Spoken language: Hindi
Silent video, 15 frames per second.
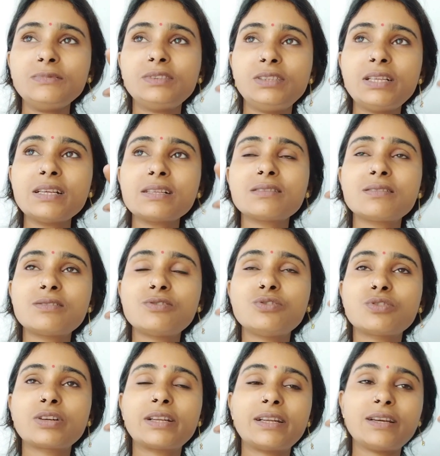यस
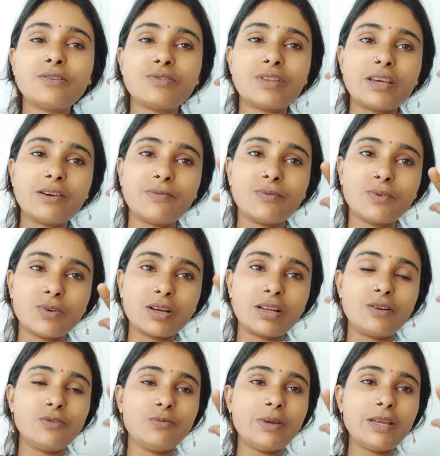जो करना होता है वो
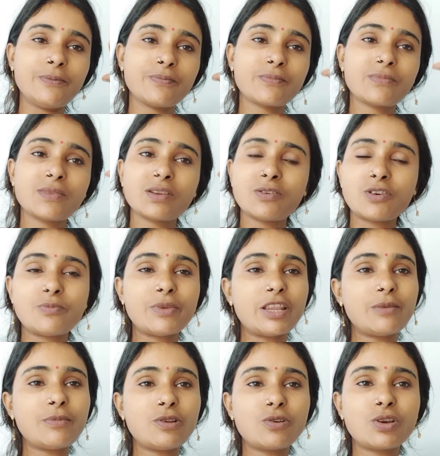कर लूँ मैं और
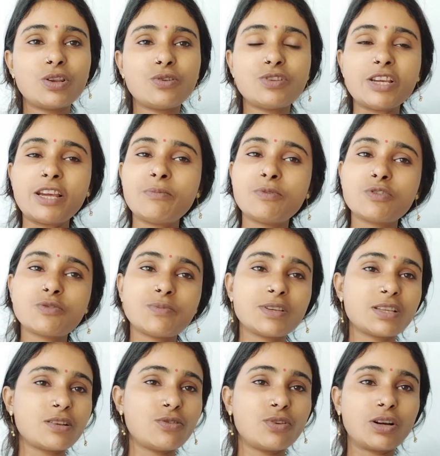मेरे में लॉगिन हो जाए मैं उसमें
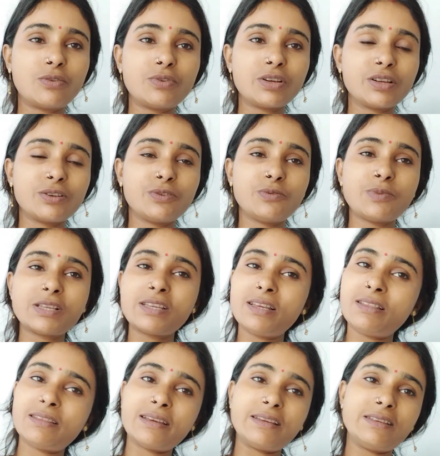से लॉग आउट कर दूँ बस
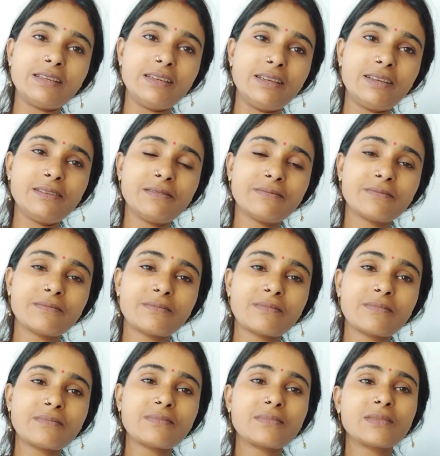इतना ही चाहिए
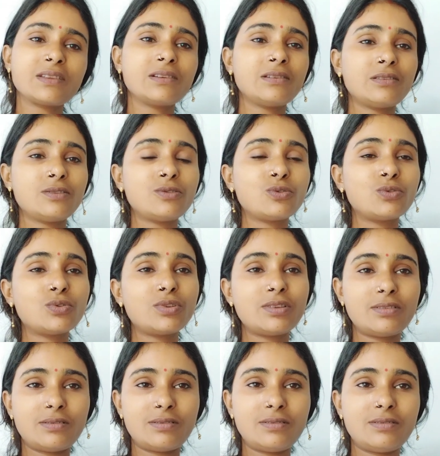तो
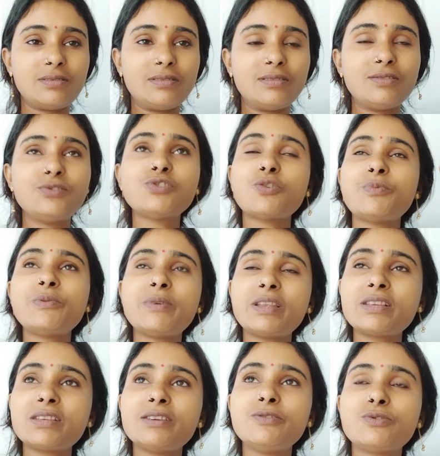जो भी
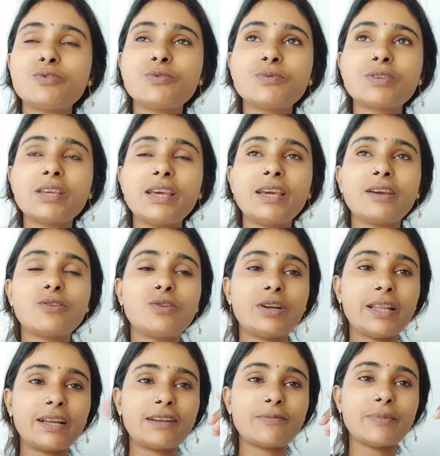मेरे से यूट्यूब से
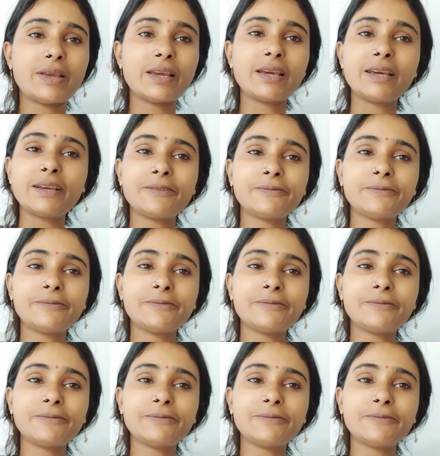कॉन्टैक्ट में है